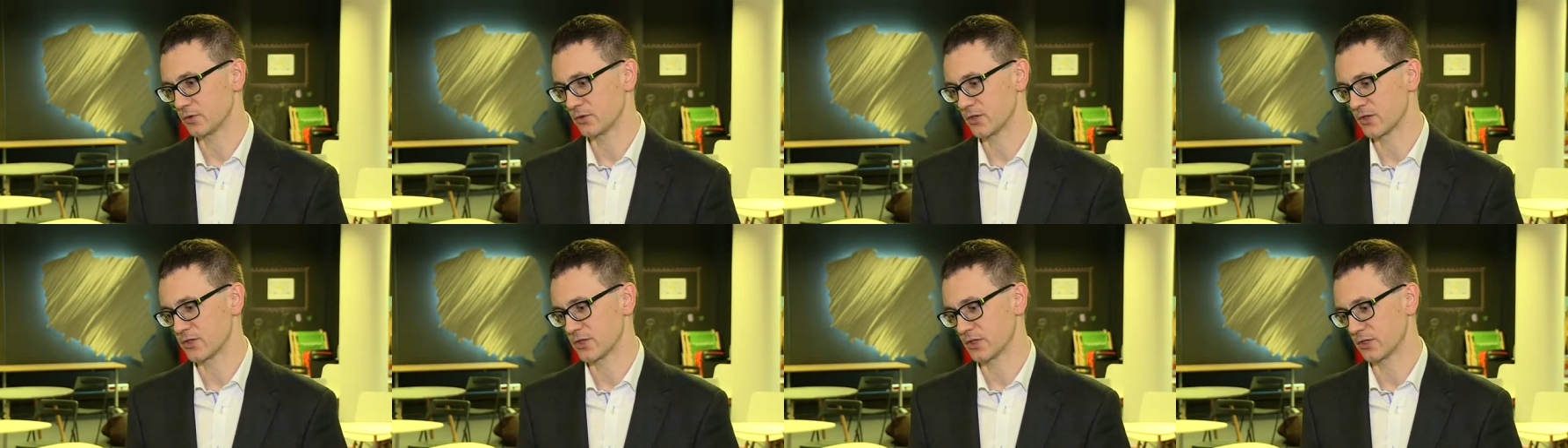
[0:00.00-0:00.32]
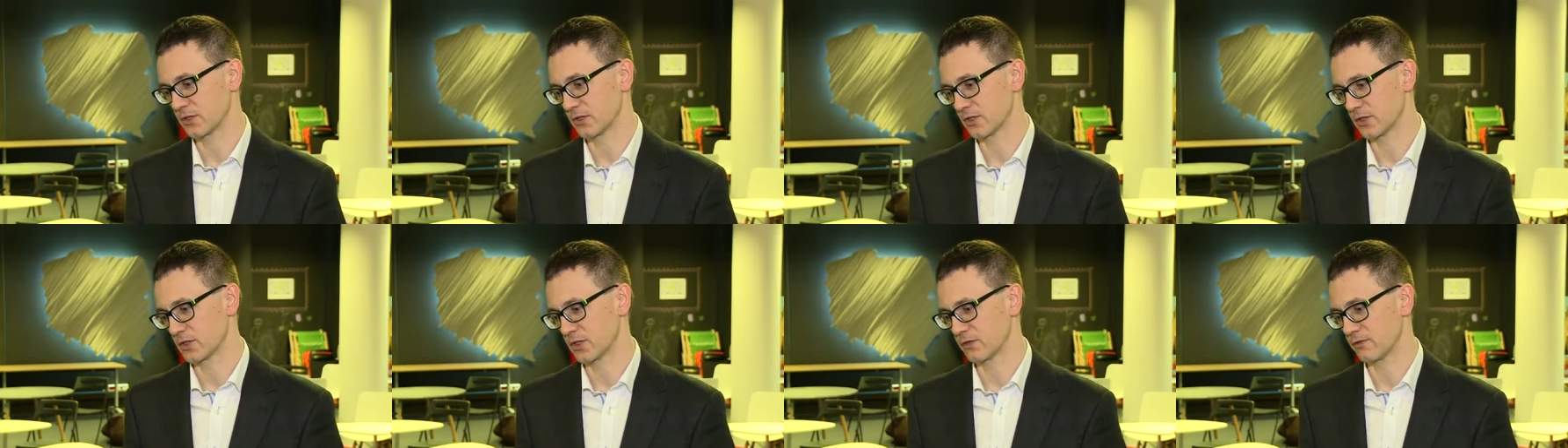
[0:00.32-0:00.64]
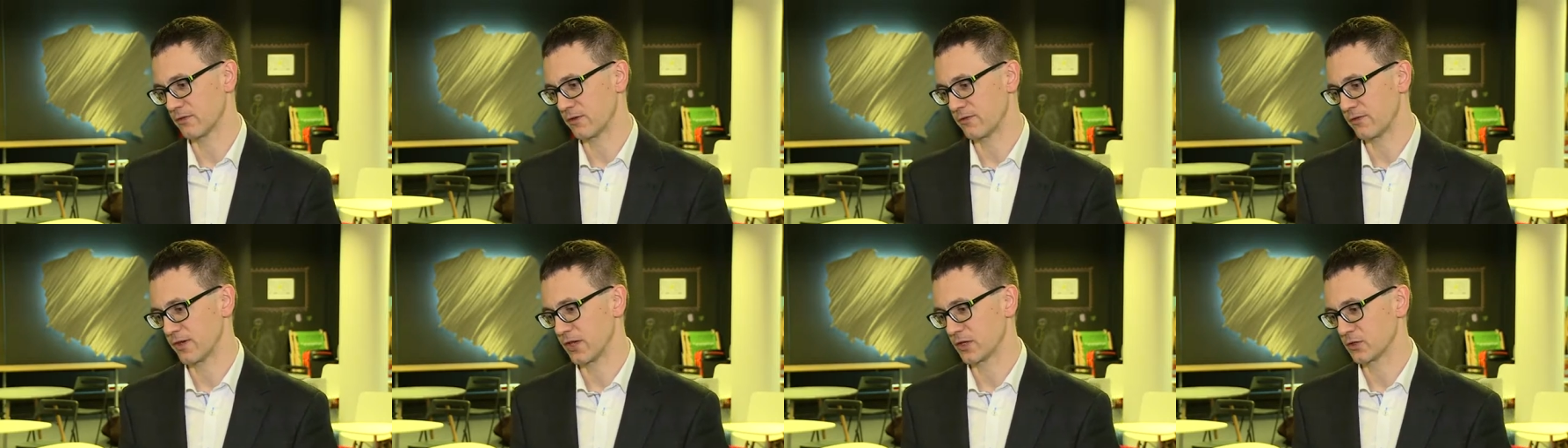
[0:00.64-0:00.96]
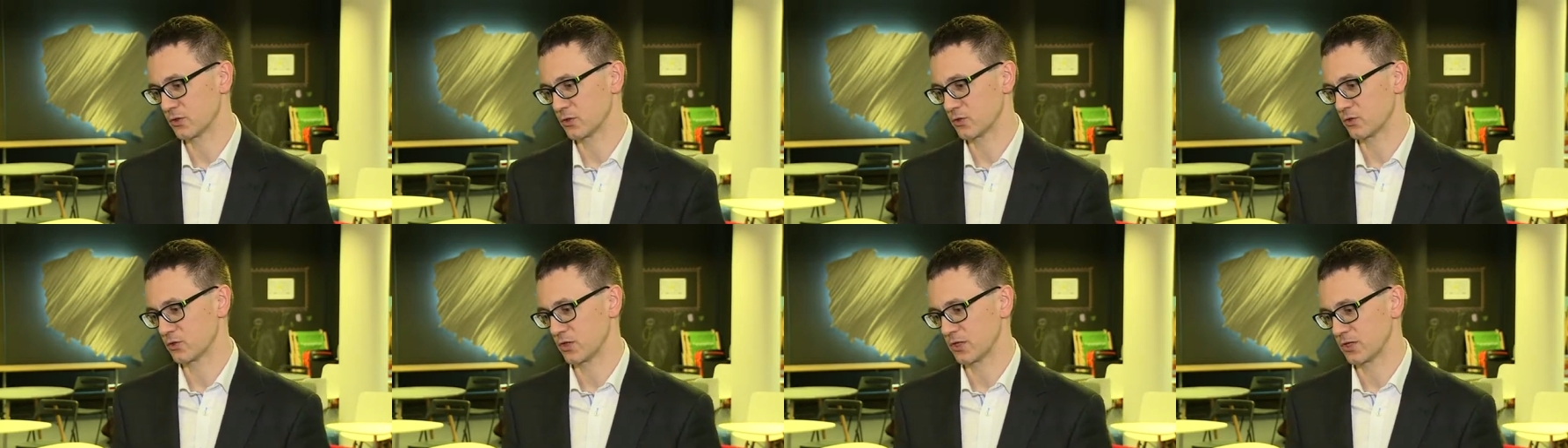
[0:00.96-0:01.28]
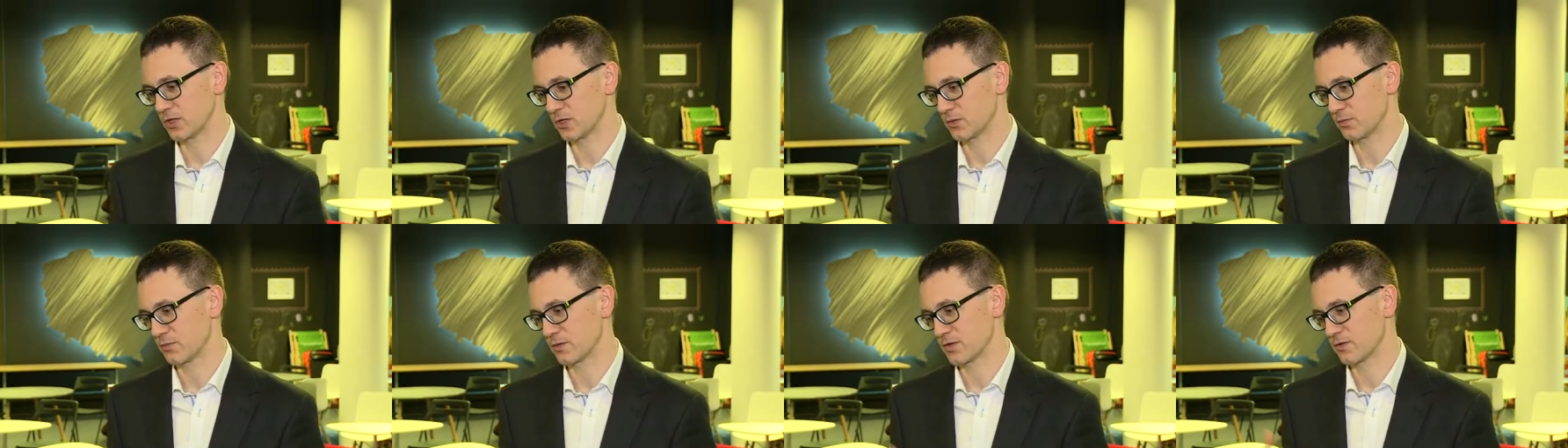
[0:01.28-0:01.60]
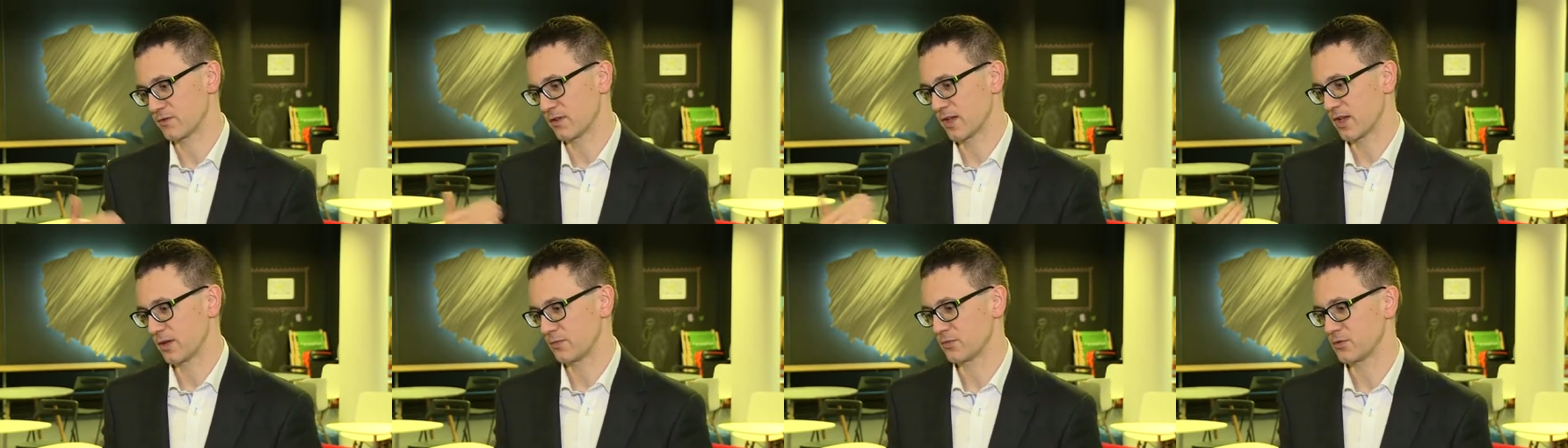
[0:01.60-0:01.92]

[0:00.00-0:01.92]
To jest ta dodatkowa wartość, która też pozwala